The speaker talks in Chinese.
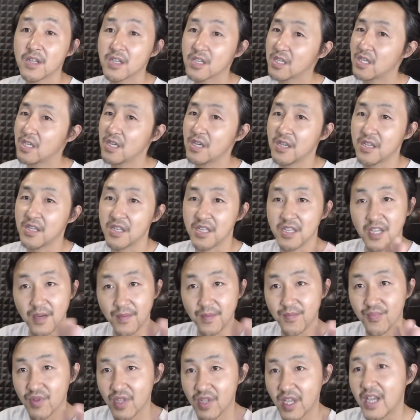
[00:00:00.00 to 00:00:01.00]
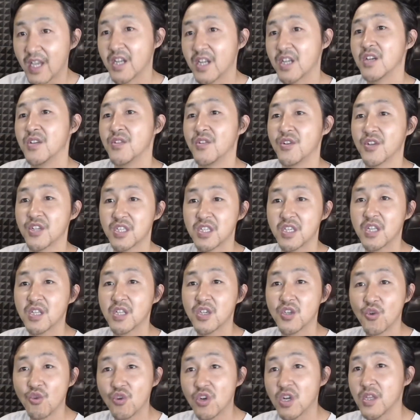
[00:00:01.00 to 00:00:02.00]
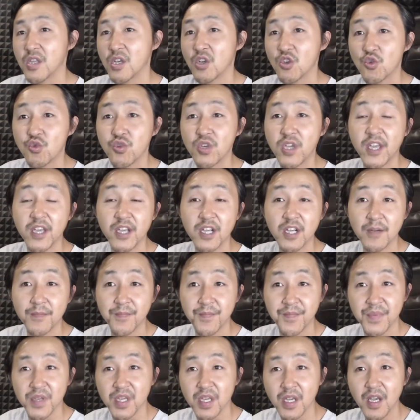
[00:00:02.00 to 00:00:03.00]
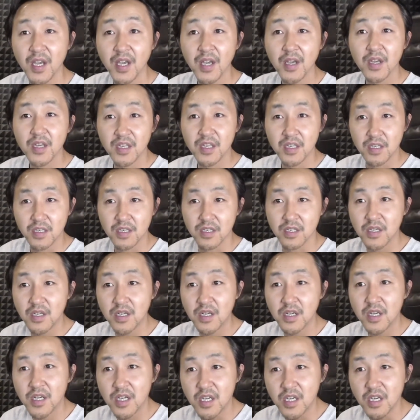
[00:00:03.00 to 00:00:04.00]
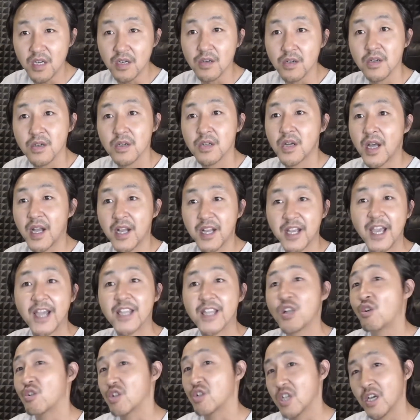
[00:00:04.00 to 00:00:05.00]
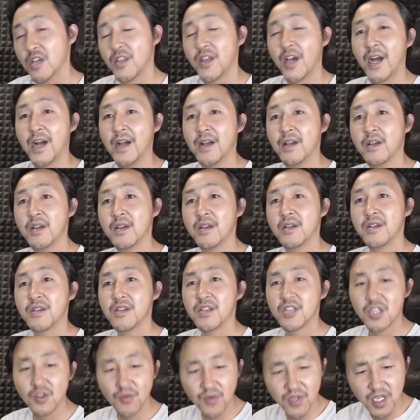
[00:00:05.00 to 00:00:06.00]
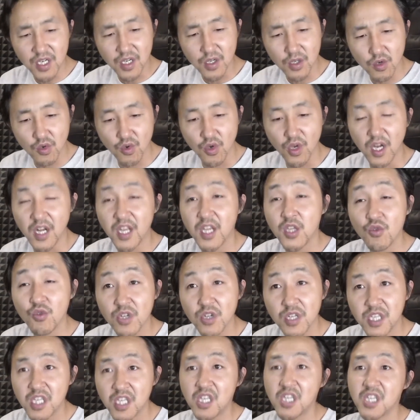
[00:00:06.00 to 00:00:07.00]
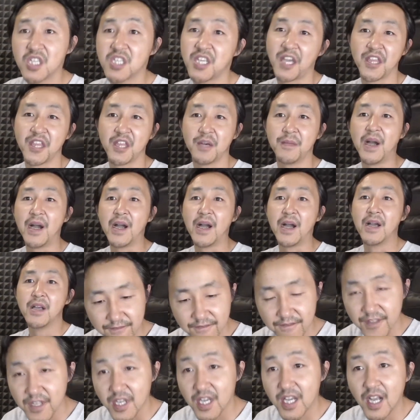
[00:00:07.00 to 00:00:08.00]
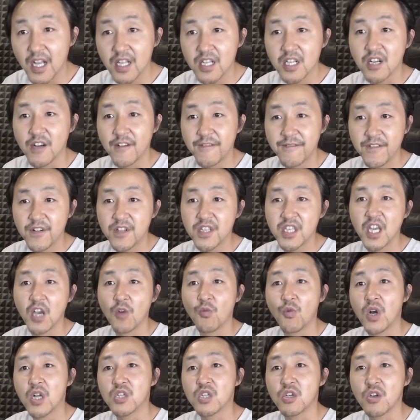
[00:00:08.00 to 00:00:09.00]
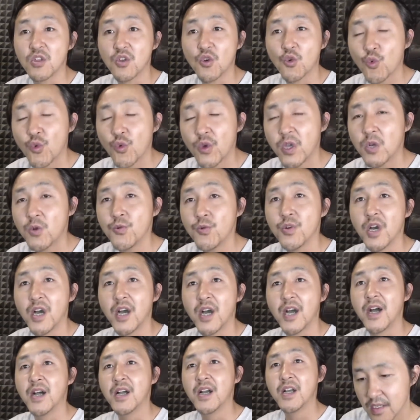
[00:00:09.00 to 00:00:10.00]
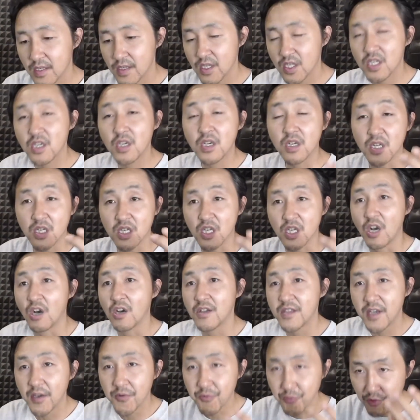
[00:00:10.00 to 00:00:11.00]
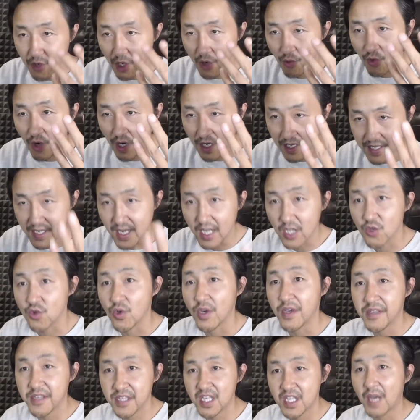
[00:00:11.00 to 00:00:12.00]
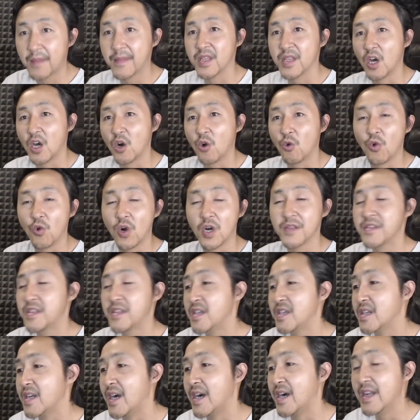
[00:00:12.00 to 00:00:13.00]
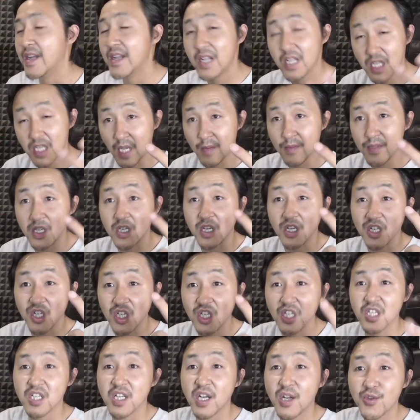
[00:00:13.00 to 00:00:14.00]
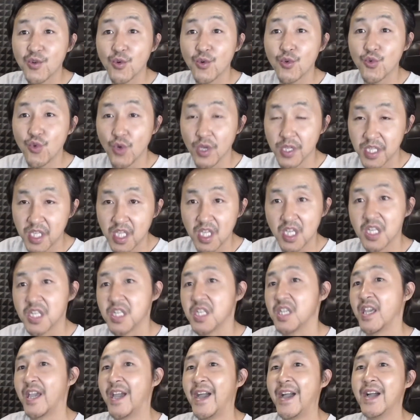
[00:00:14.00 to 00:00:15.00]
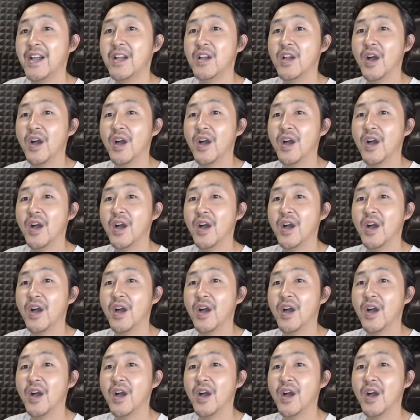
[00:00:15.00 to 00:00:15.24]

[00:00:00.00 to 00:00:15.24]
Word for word: 这也不太可能，甚至有可能出现一个比习更啊开倒车的。 因为这个权力都是递减的嘛，你看这个封建王朝的规律啊，这个朝代越往下传，下面的皇帝啊，他们这个智商就越递减，